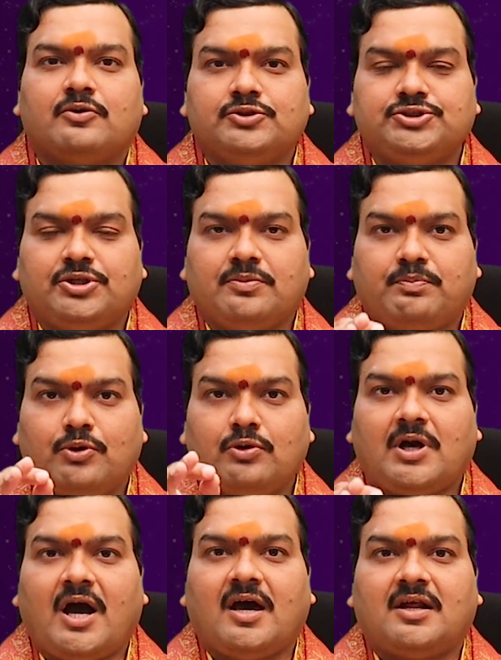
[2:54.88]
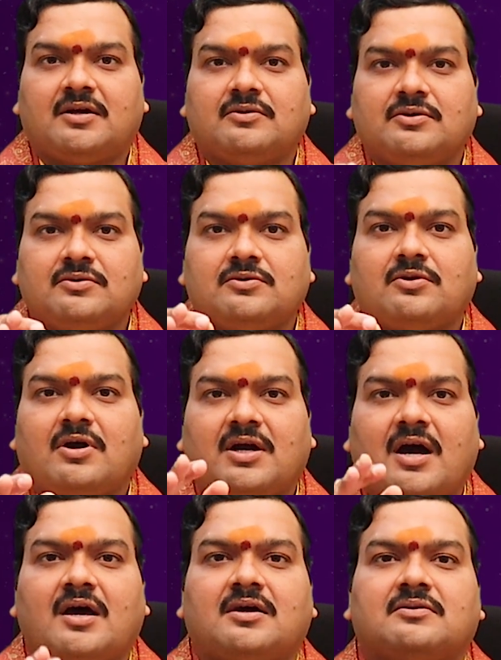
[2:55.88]
కుజుడు భూకారకుడు
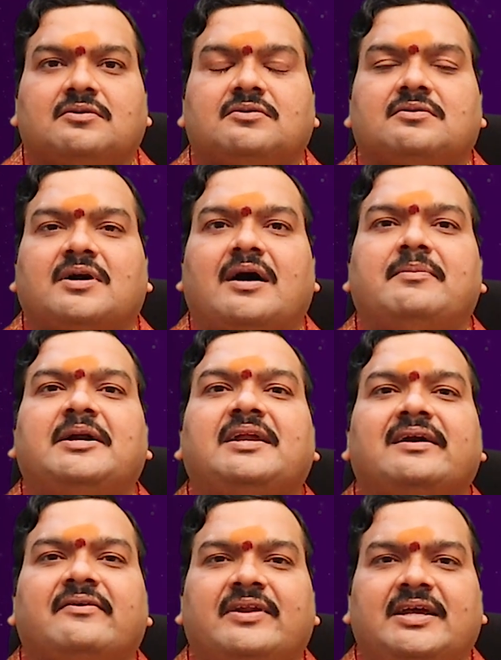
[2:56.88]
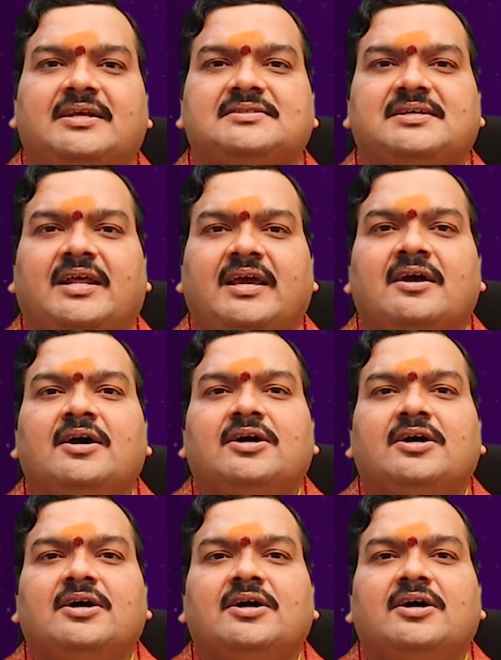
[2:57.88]
గృహకారకుడు కాబట్టి ఎవరైనా సరే